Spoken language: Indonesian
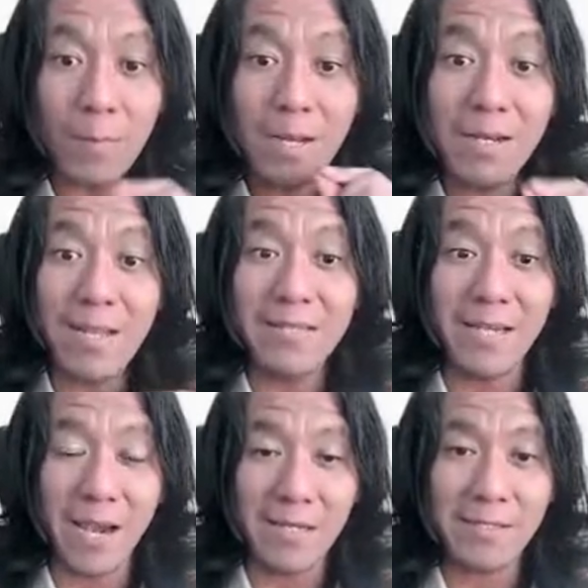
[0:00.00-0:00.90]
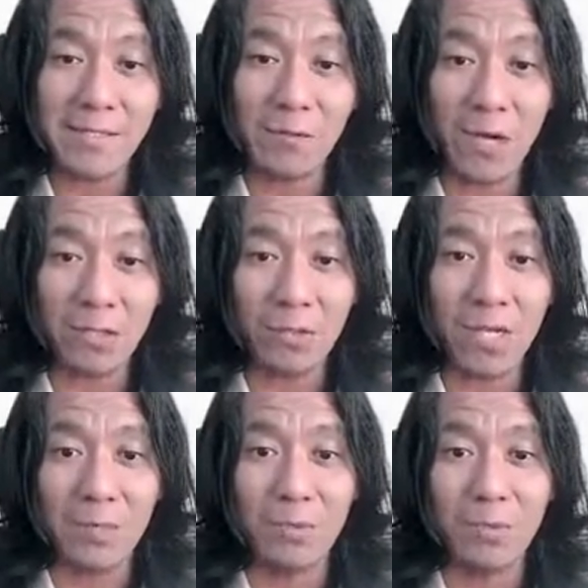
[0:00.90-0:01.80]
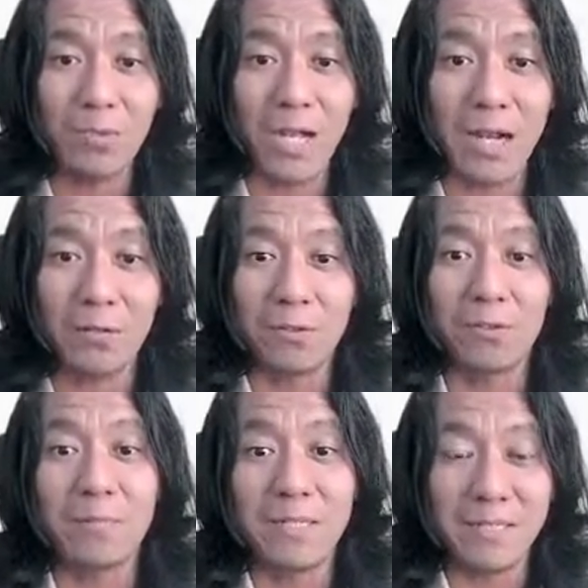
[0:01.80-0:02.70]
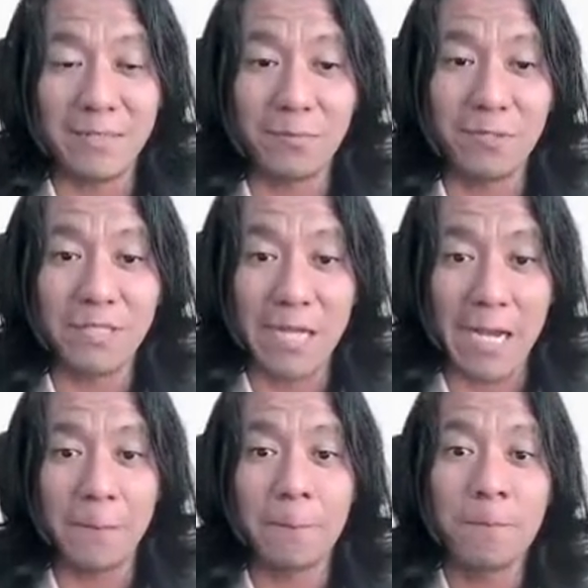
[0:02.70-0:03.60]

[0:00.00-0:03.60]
DCS waktu yang dibutuhkan untuk mendistribusikan